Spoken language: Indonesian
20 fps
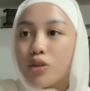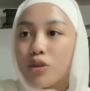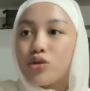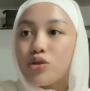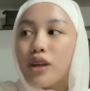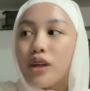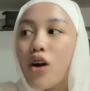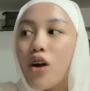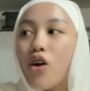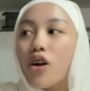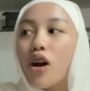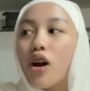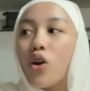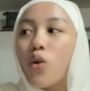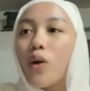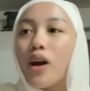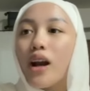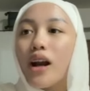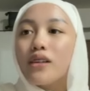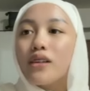maksudnya
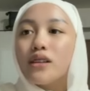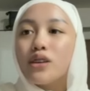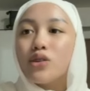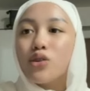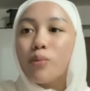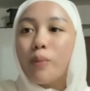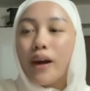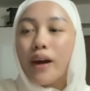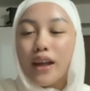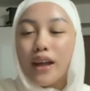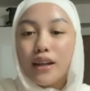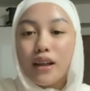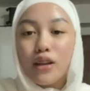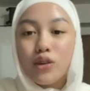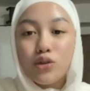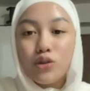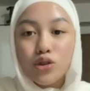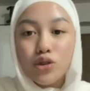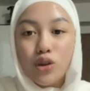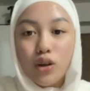orang luar aja tuh
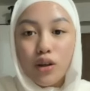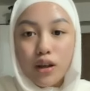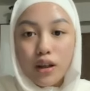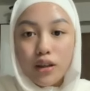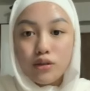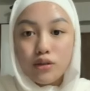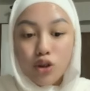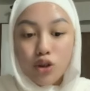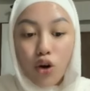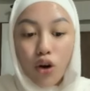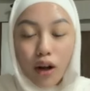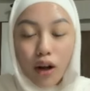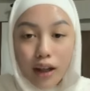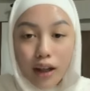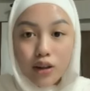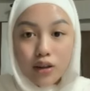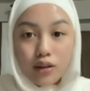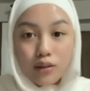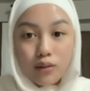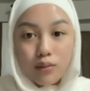pengennya tuh co
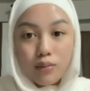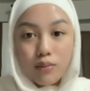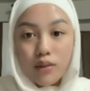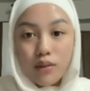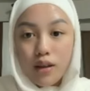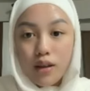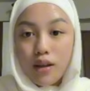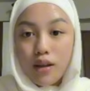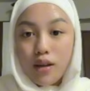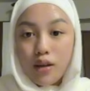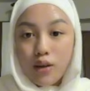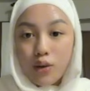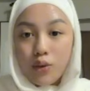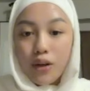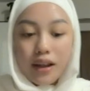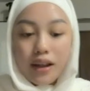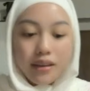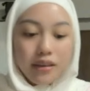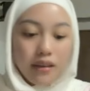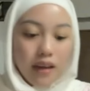coklat
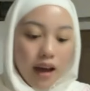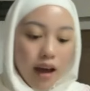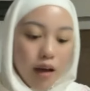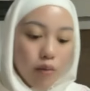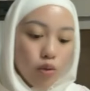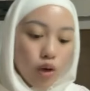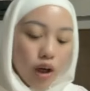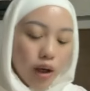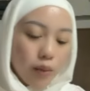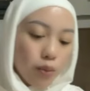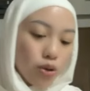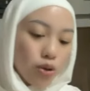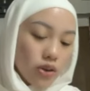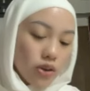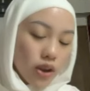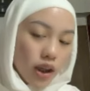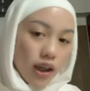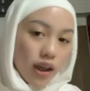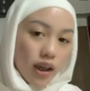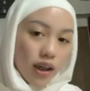kulitnya bukan
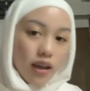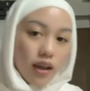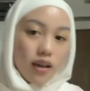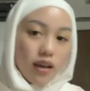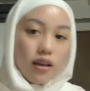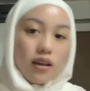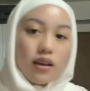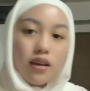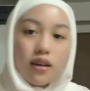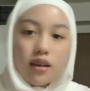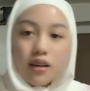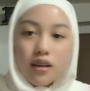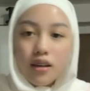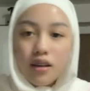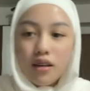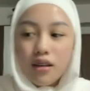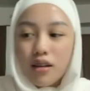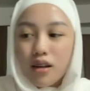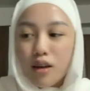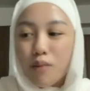putih
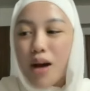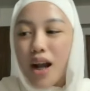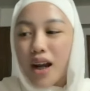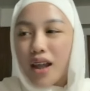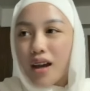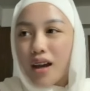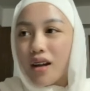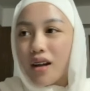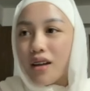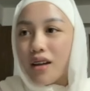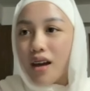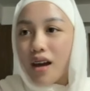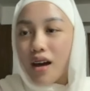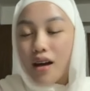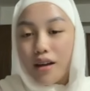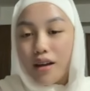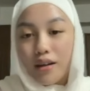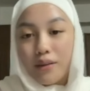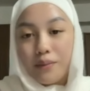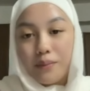
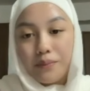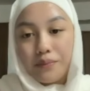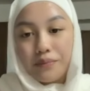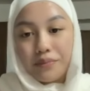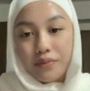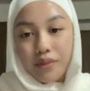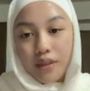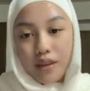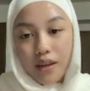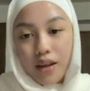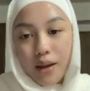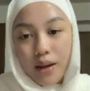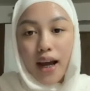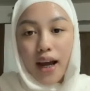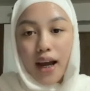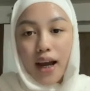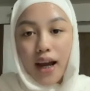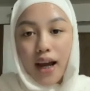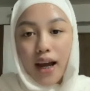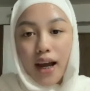kebalikannya
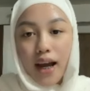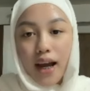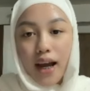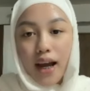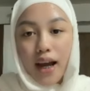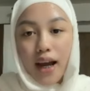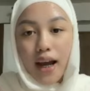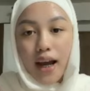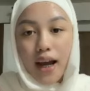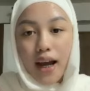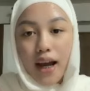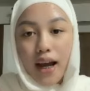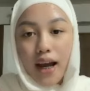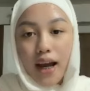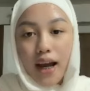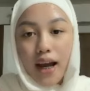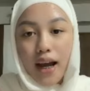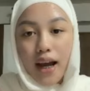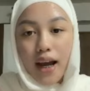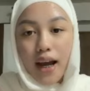terah
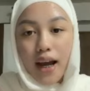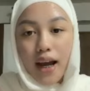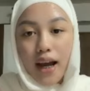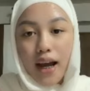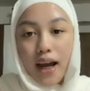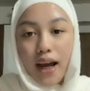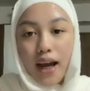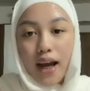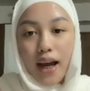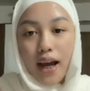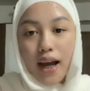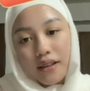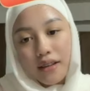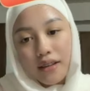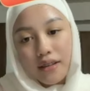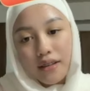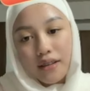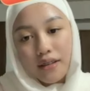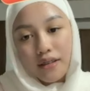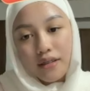Nggak tahu deh sayang.